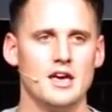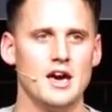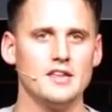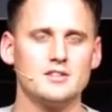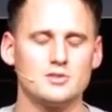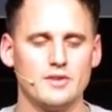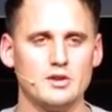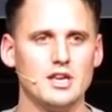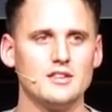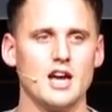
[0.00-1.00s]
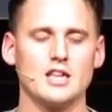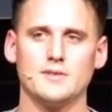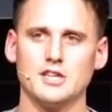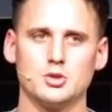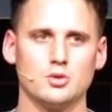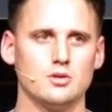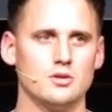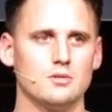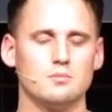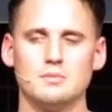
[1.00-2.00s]
hättest du, wenn du jeden Tag zwei
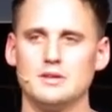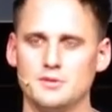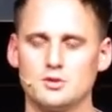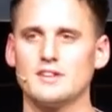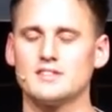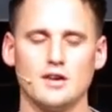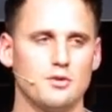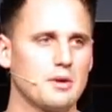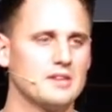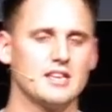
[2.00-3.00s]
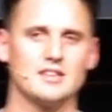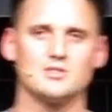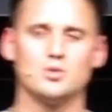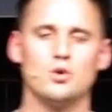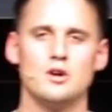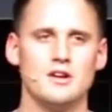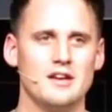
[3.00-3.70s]
Stunden für sowas Zeit verbringst, hättest du